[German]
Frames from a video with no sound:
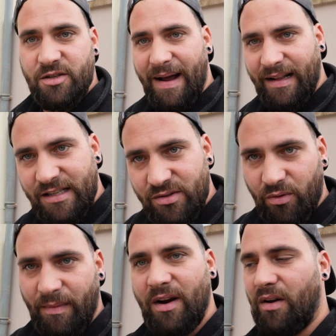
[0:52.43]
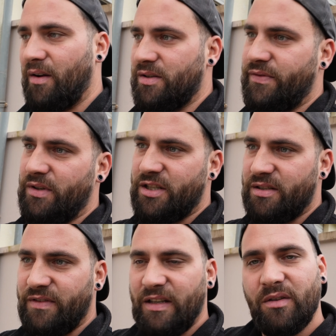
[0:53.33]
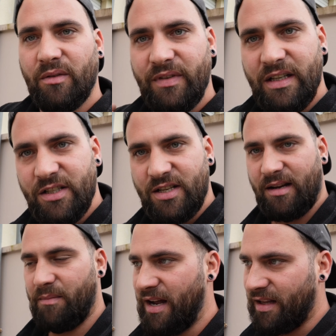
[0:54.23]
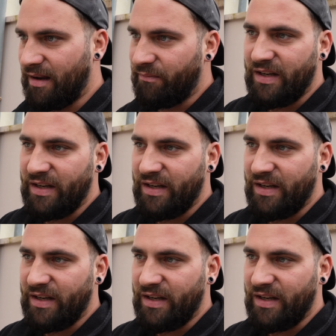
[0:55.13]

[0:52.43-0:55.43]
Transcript: Ich mache dazu auch mal noch ein ausführliches Video, wie ich das gemacht habe,